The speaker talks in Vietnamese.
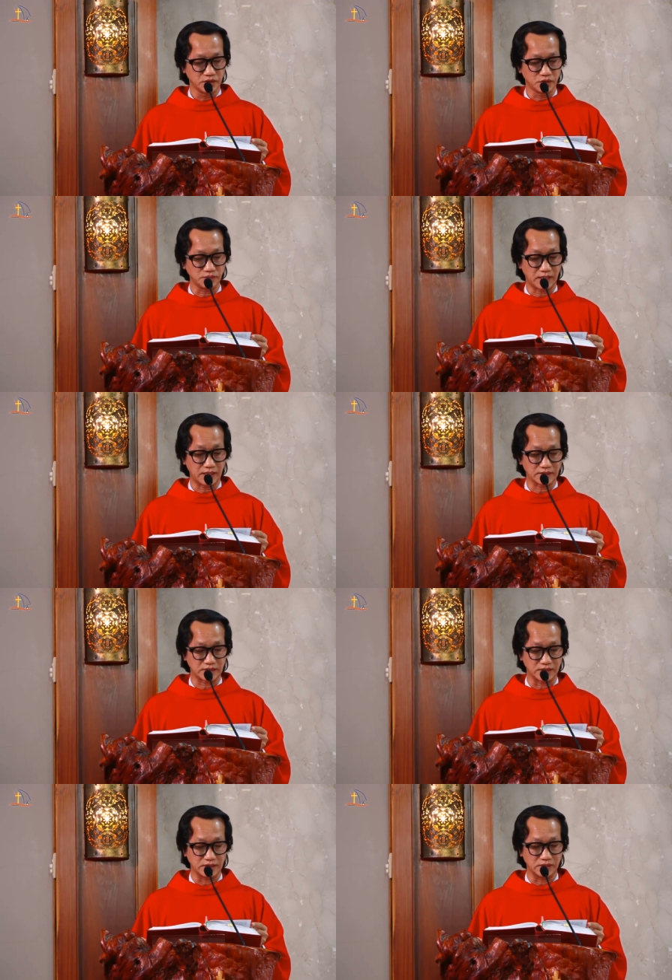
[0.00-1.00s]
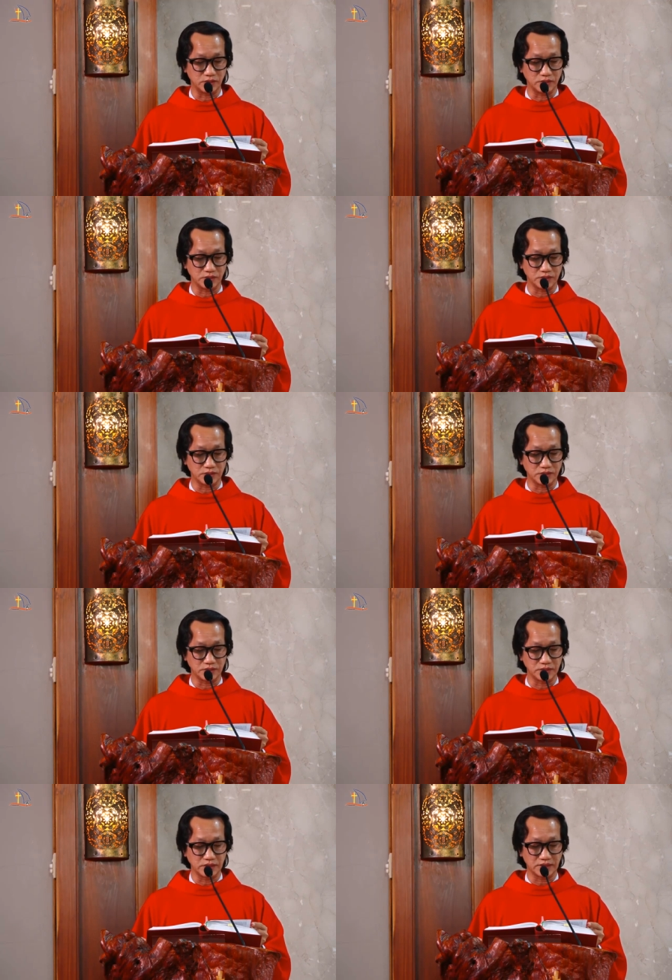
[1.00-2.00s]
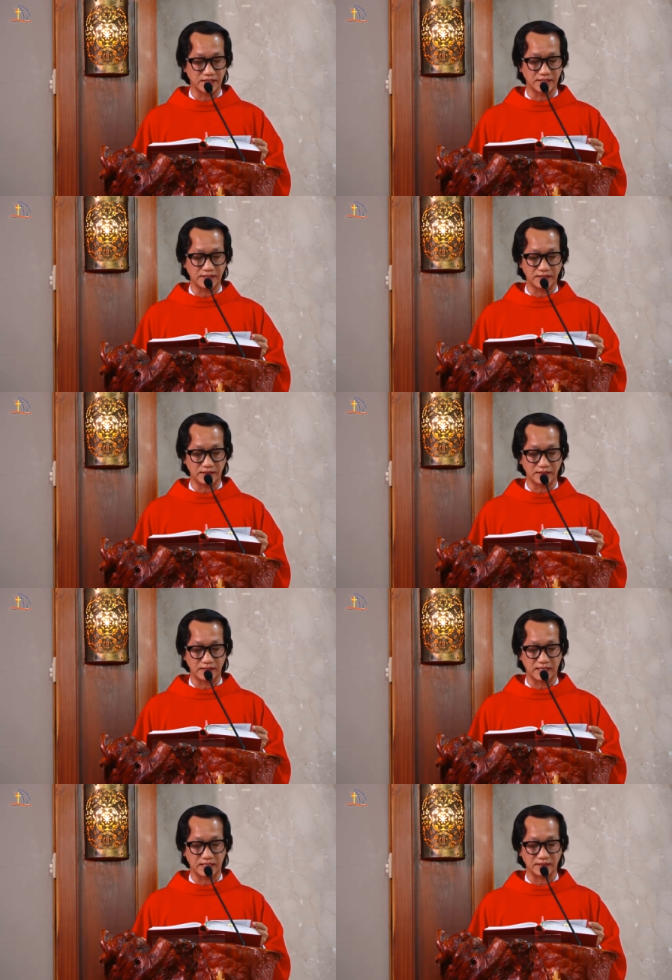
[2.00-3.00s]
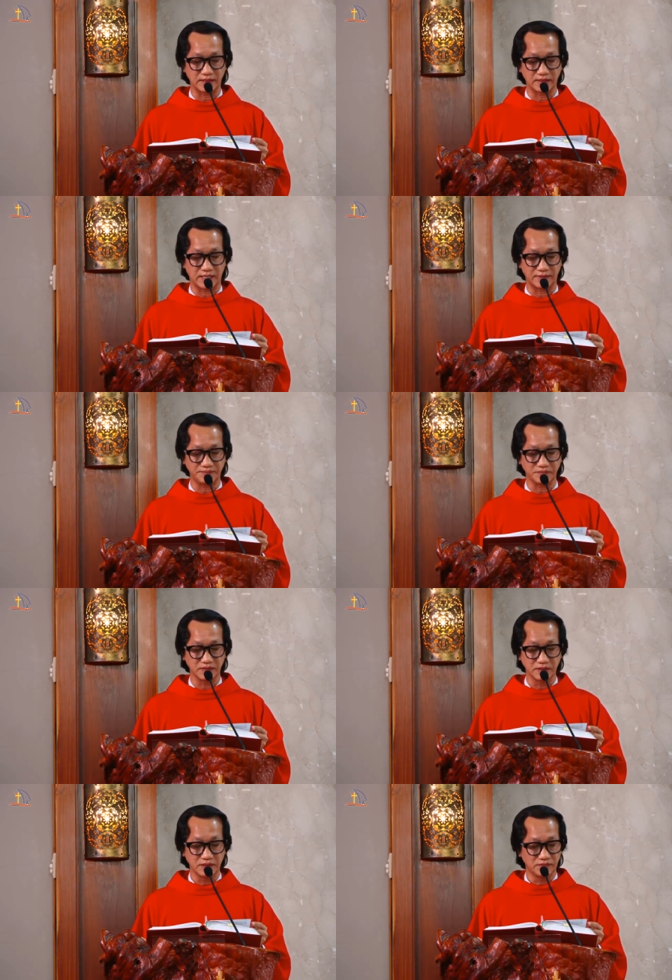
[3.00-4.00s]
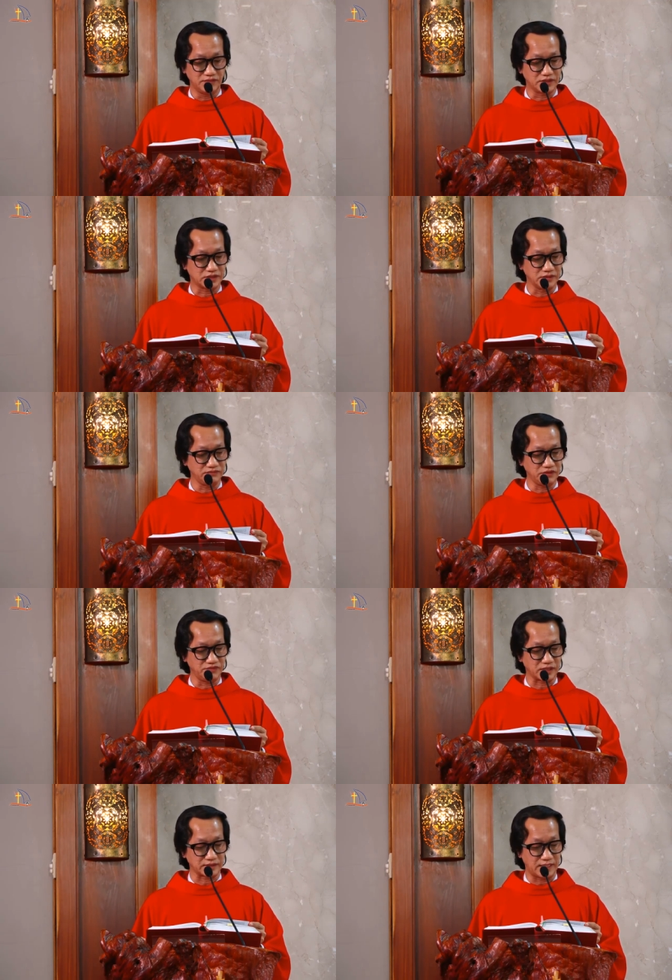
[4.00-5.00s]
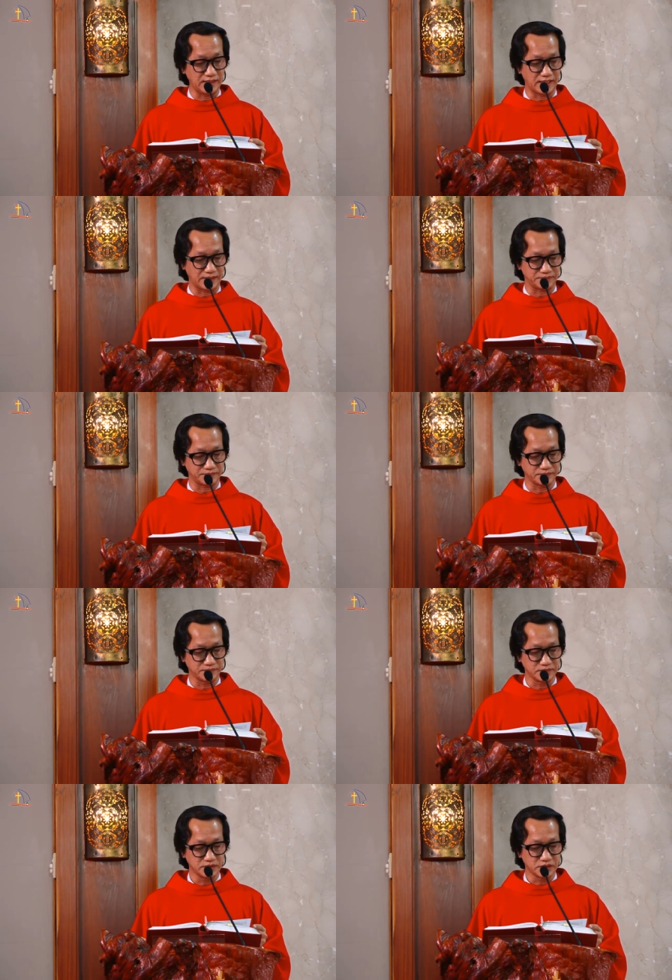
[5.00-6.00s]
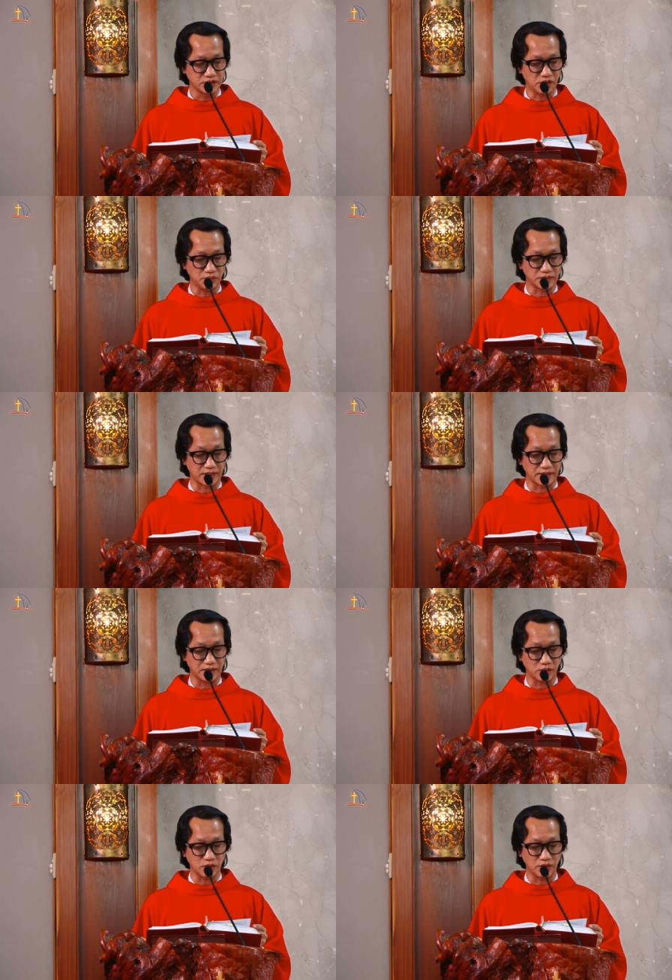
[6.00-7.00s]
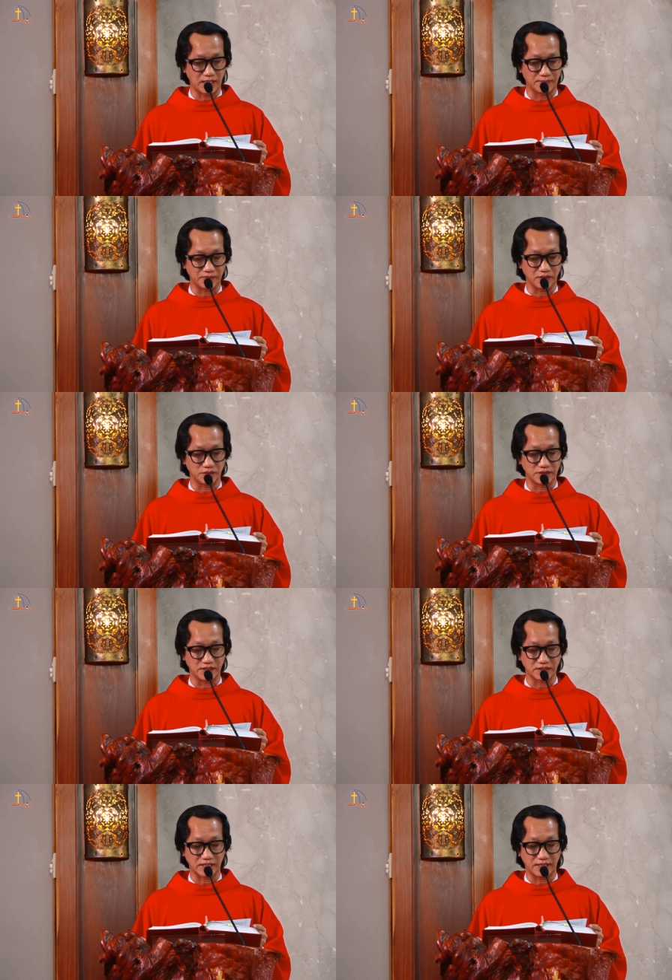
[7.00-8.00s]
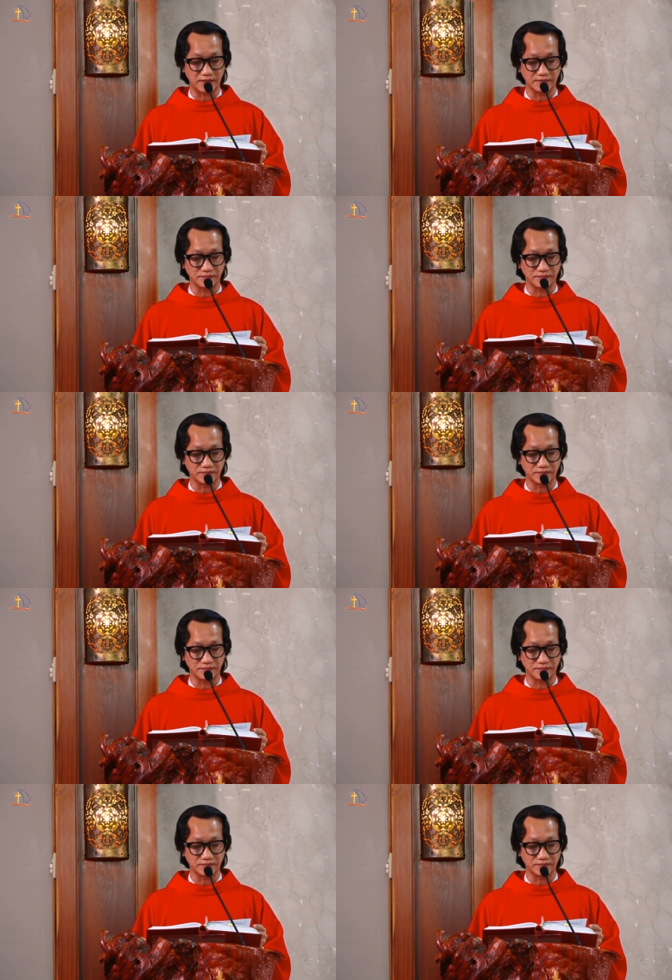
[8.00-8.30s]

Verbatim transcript: Chúng ta chỉ như thế là đích đáng vì xứng với việc đã làm chứ ông này đâu có làm điều gì trái